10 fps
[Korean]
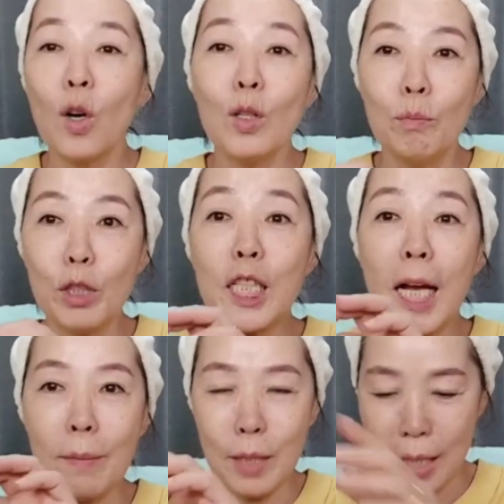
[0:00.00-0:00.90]
저는
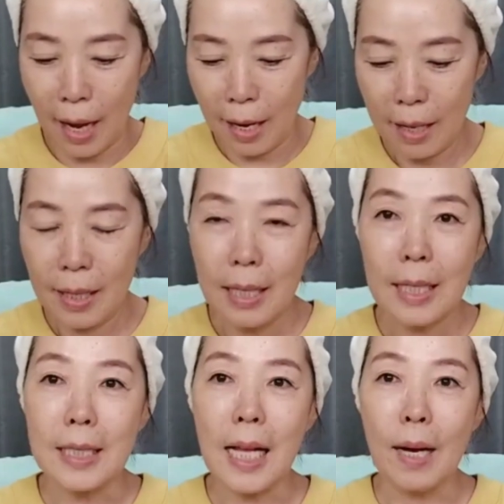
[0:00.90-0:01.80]
무식합니다.
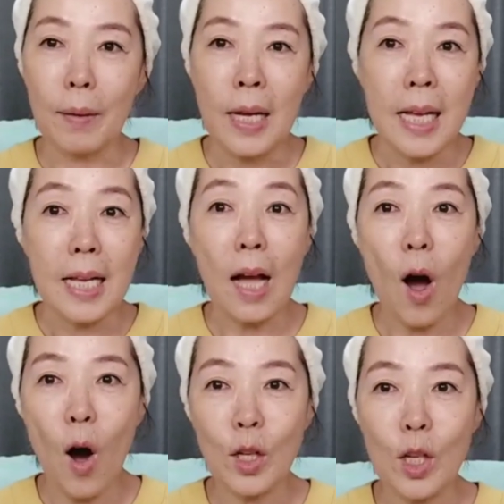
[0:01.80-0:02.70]
그냥
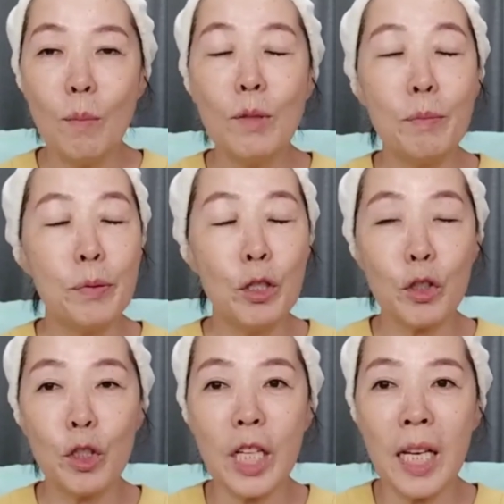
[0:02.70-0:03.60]
어 전문
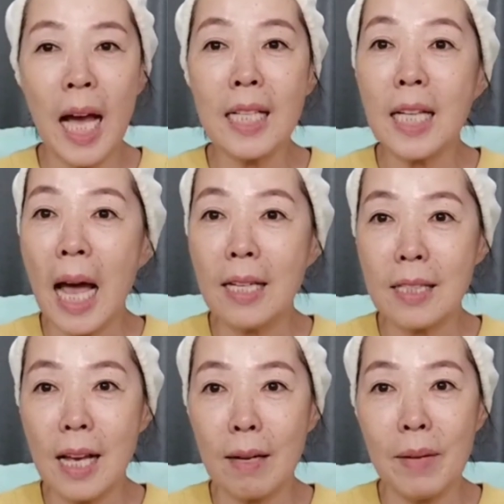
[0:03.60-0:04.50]
뷰티 하시,
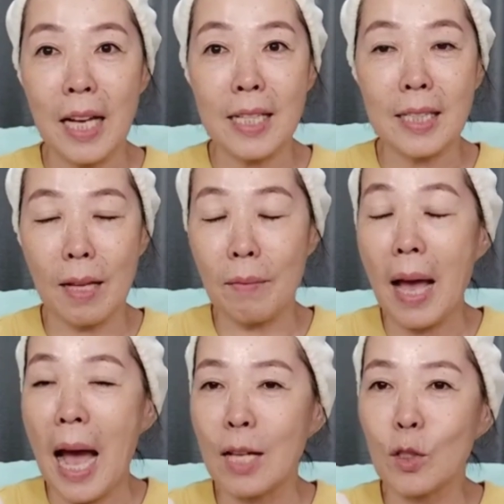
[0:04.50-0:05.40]
하는 사람이 아니기
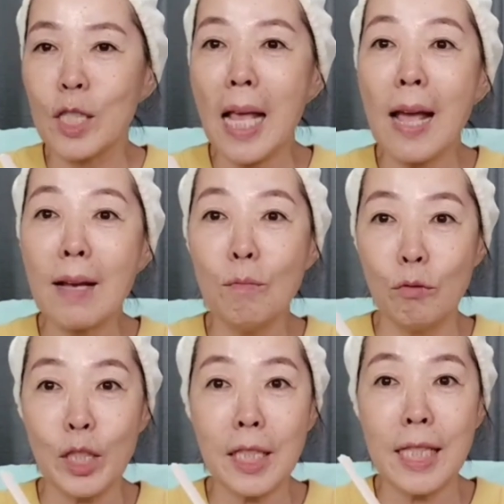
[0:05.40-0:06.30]
때문에 아주
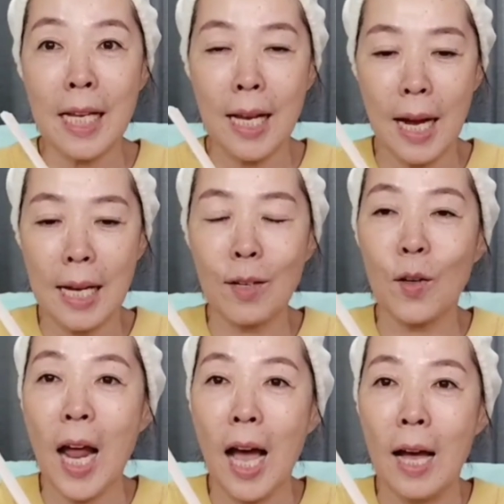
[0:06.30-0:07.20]
생 무식쟁이가
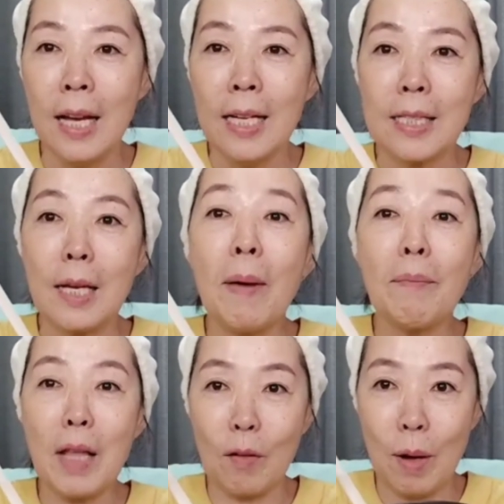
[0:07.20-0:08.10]
하는 거라 제
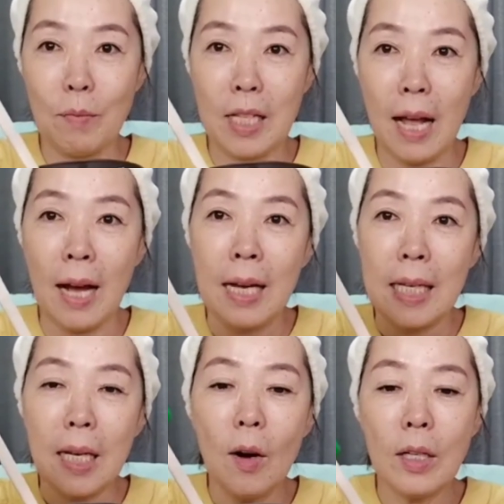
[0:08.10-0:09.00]
맘대로 합니다.
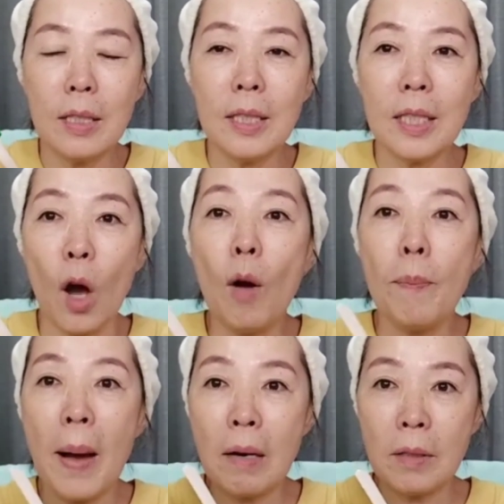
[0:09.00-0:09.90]
이거는
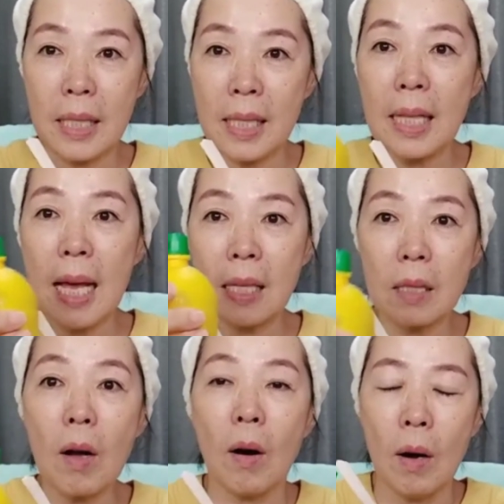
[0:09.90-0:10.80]
열 방울
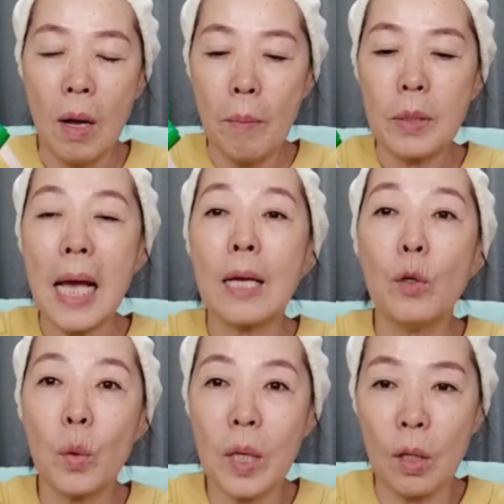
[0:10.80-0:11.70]
이내에서
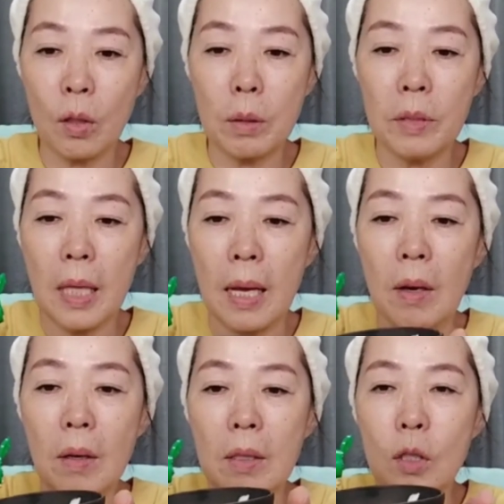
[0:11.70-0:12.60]
자유롭게 넣으시면
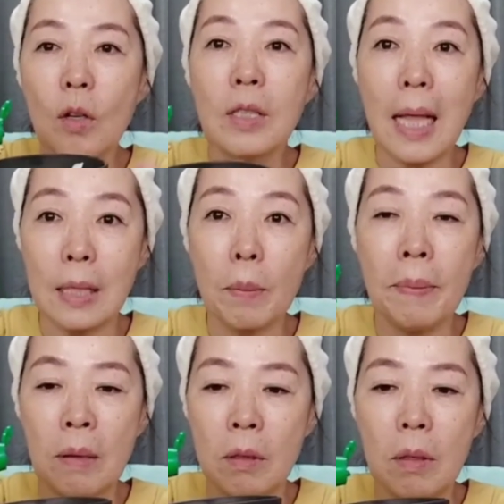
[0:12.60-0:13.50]
돼요. 저는
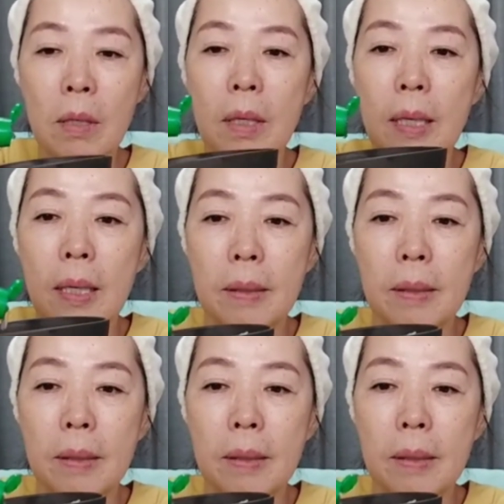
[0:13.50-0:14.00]
다섯 방울